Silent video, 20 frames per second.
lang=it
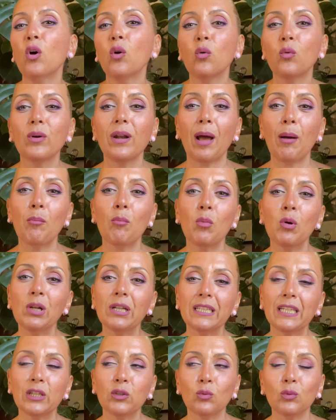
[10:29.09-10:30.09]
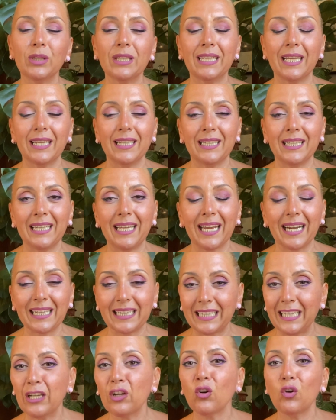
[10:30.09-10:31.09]
una moltitudine piene di
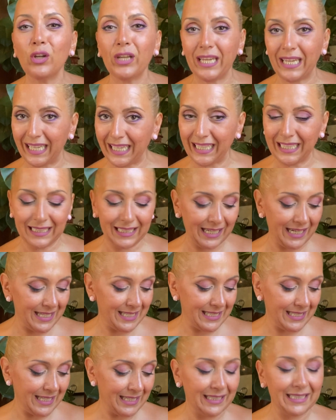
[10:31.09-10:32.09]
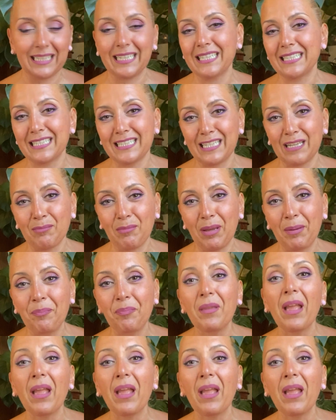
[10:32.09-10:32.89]
articoli interessantissimi.